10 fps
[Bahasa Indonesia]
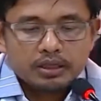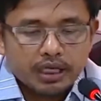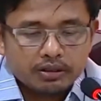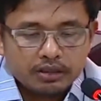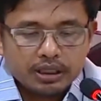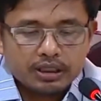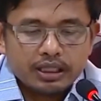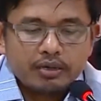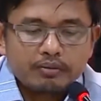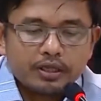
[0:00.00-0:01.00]
Selanjutnya
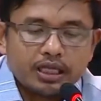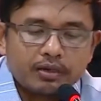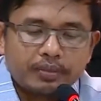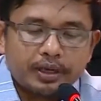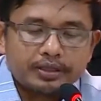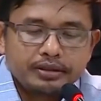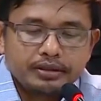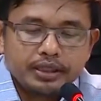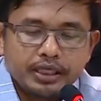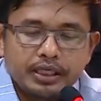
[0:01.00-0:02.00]
setelah penetapan
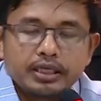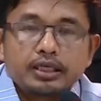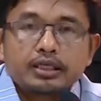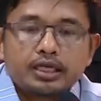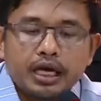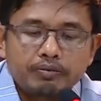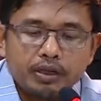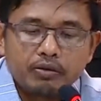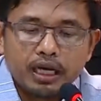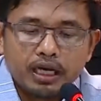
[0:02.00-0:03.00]
ini,
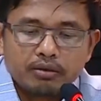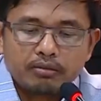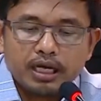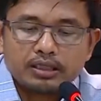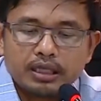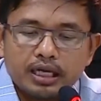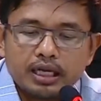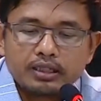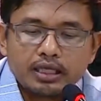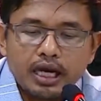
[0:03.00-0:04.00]
KPU akan
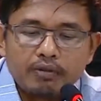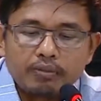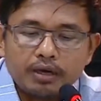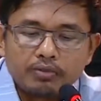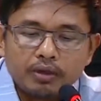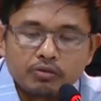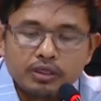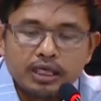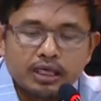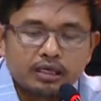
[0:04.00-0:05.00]
melaksanakan tahapan
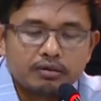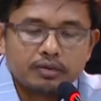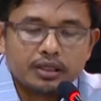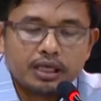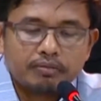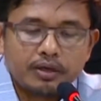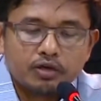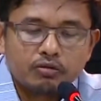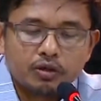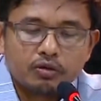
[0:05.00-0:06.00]
pengundian dan penetapan
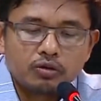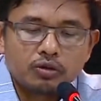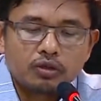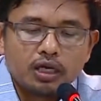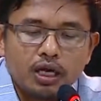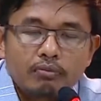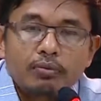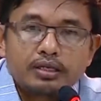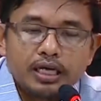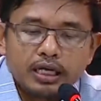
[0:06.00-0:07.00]
nomor urut
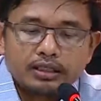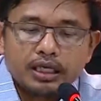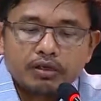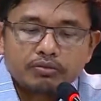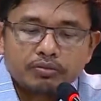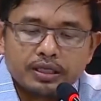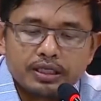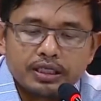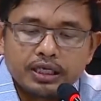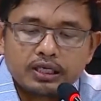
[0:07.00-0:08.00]
pasangan calon
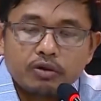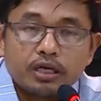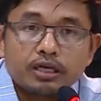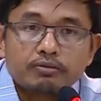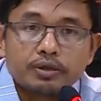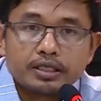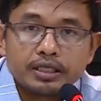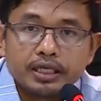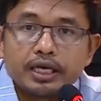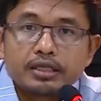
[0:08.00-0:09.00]
presiden dan wakil
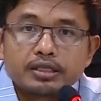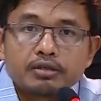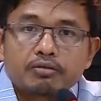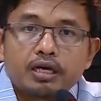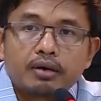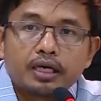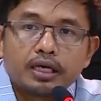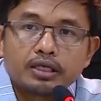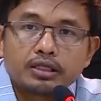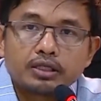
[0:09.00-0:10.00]
presiden
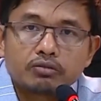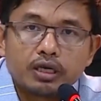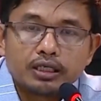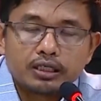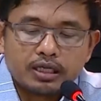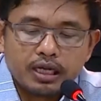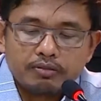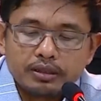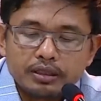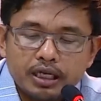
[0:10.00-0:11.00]
sebagaimana ketentuan yang
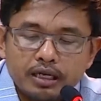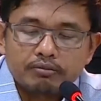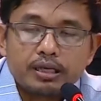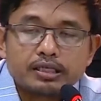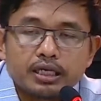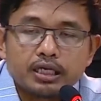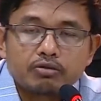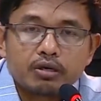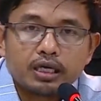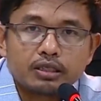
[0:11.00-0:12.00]
terdapat di dalam pasal
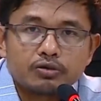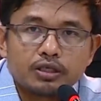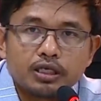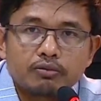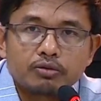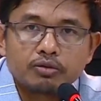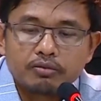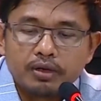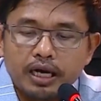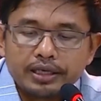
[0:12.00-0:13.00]
235
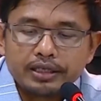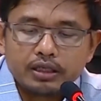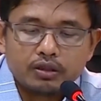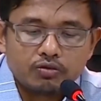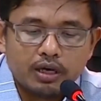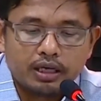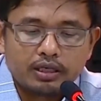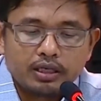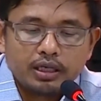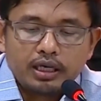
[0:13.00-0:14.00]
ayat
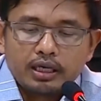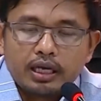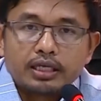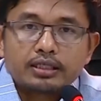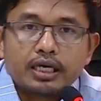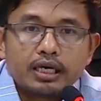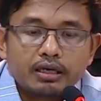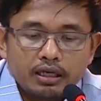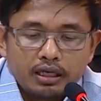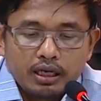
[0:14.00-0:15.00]
2.
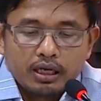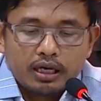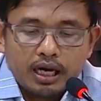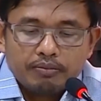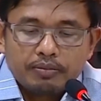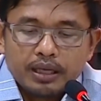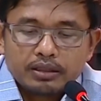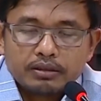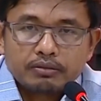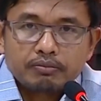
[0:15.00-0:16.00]
Acara
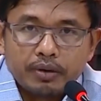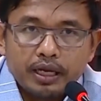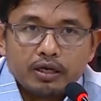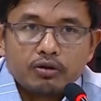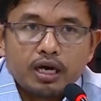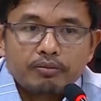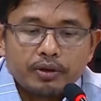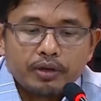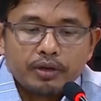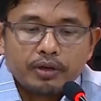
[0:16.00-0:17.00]
rapat pleno
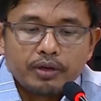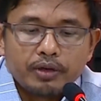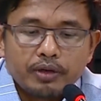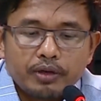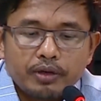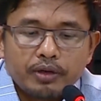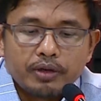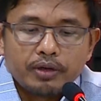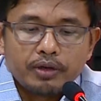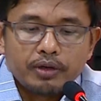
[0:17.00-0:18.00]
KPU terbuka
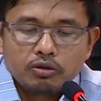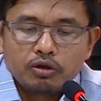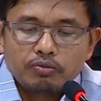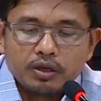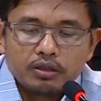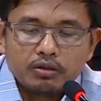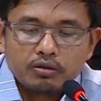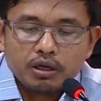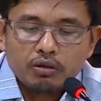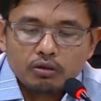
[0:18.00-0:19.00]
untuk
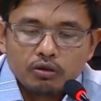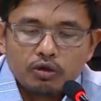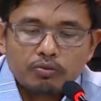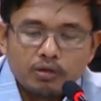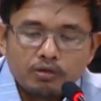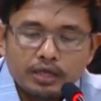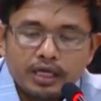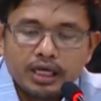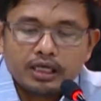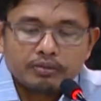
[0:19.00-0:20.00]
penentu untuk
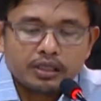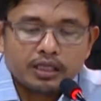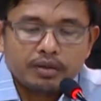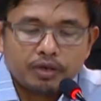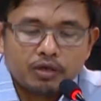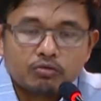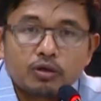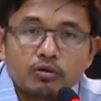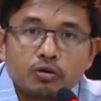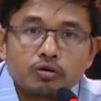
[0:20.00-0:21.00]
pengundian dan penetapan
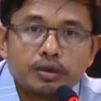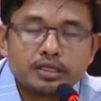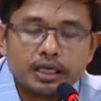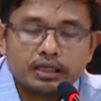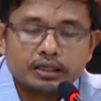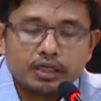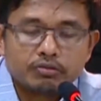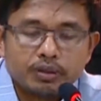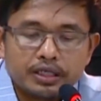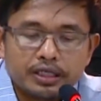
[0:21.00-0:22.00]
nomor urut pasangan
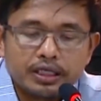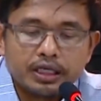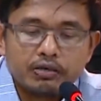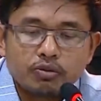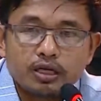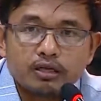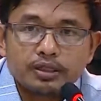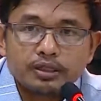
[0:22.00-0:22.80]
calon presiden dan wakil